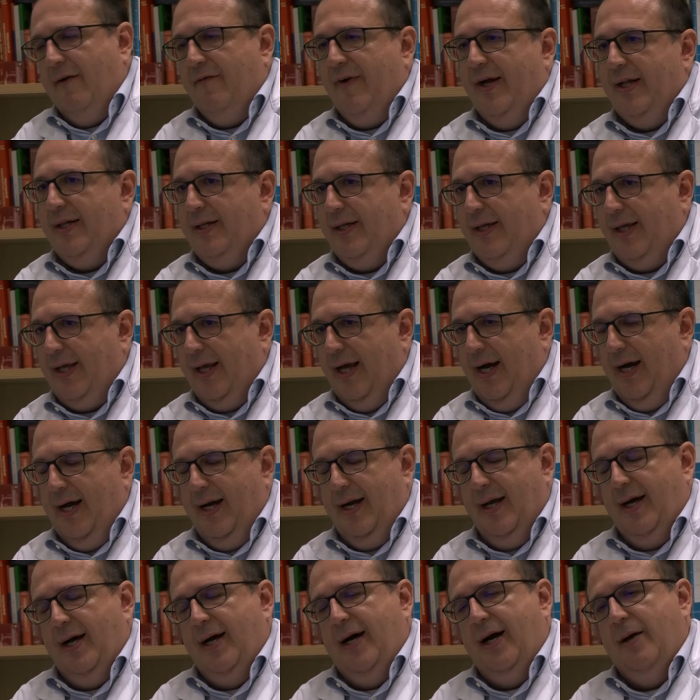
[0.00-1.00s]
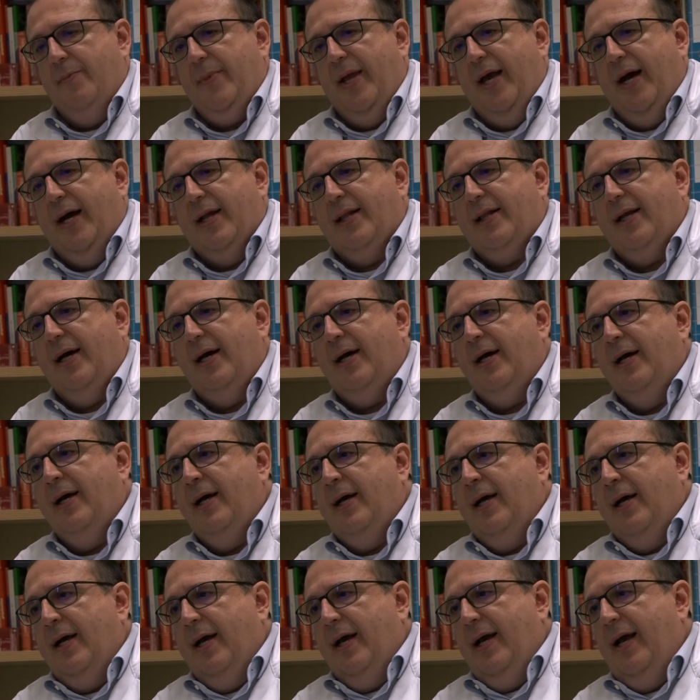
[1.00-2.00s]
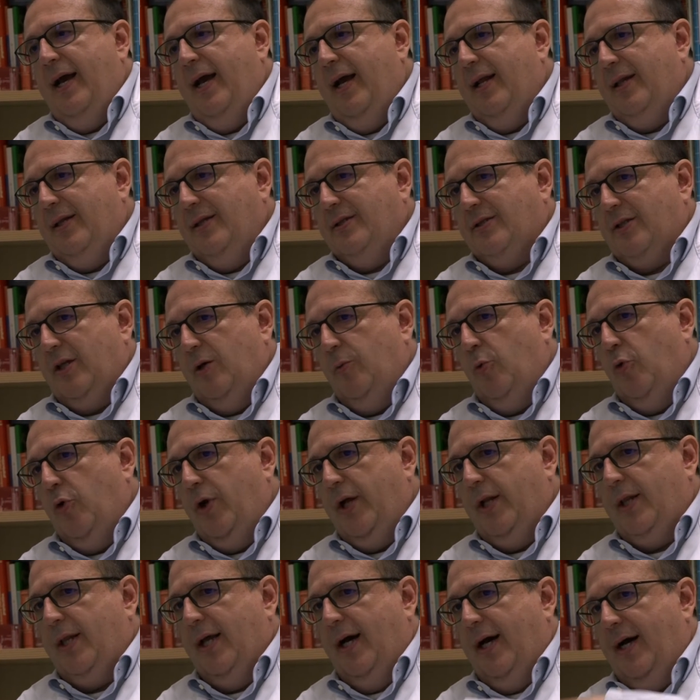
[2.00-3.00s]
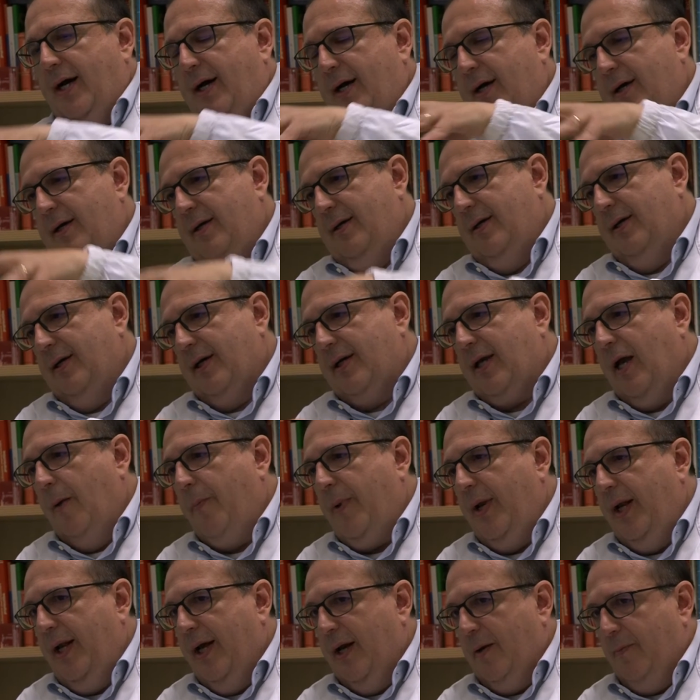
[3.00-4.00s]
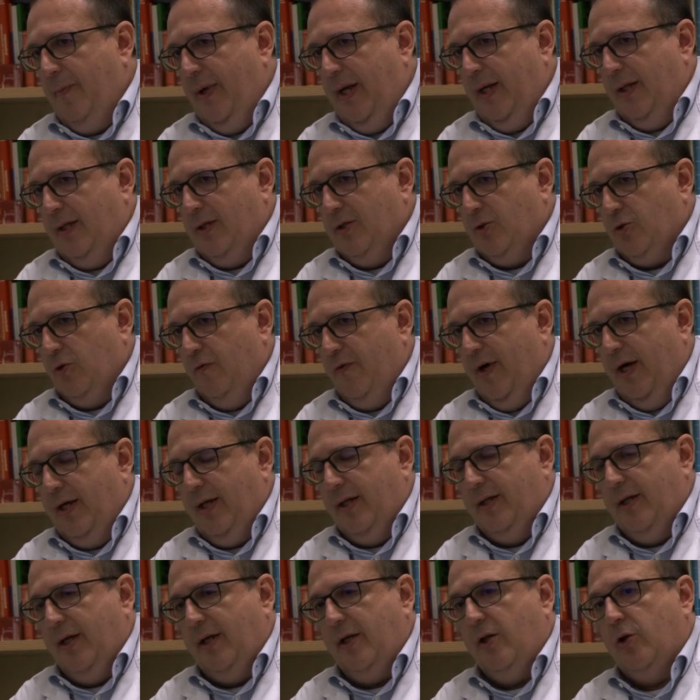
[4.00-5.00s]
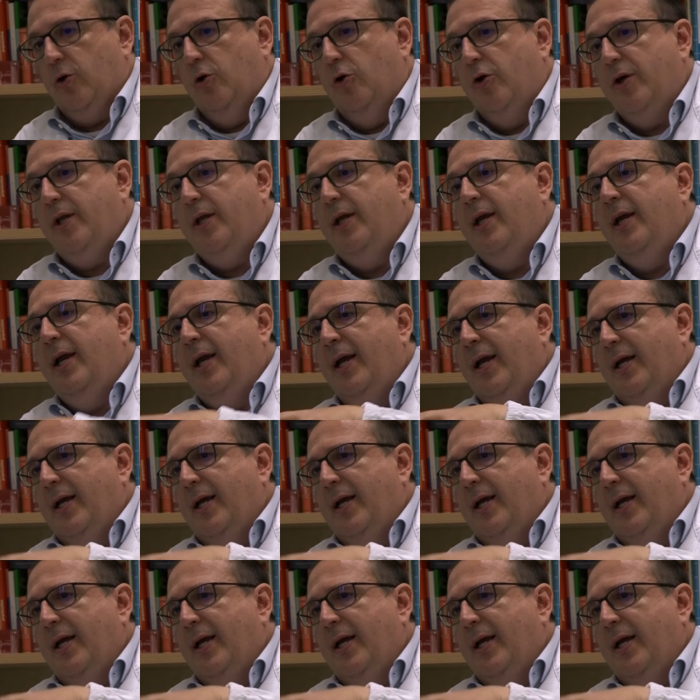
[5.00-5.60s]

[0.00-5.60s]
valdichiana amiata, è distribuita eh, capillarmente sui vari territori,